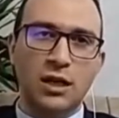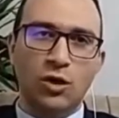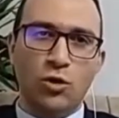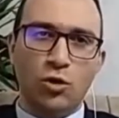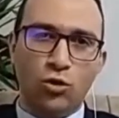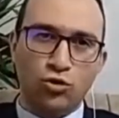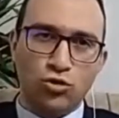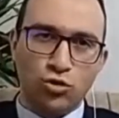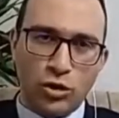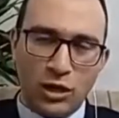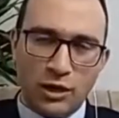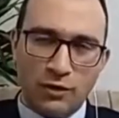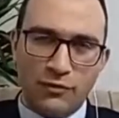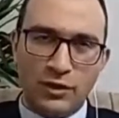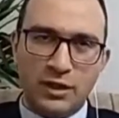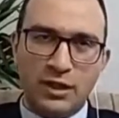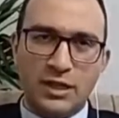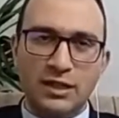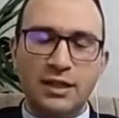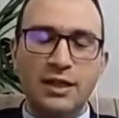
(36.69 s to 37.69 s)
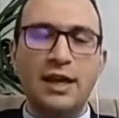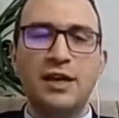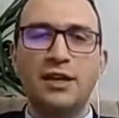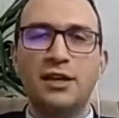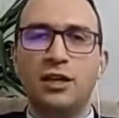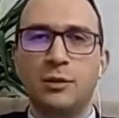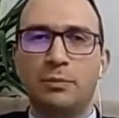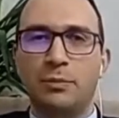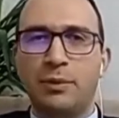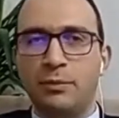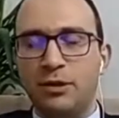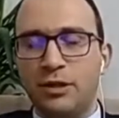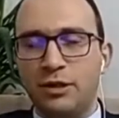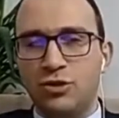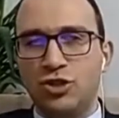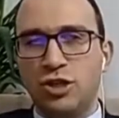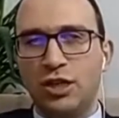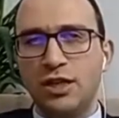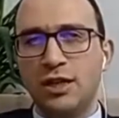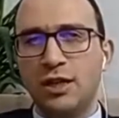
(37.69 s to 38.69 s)
O coğrafyalara da yayın
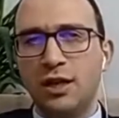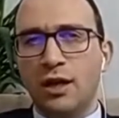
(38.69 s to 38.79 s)
yapabilecek.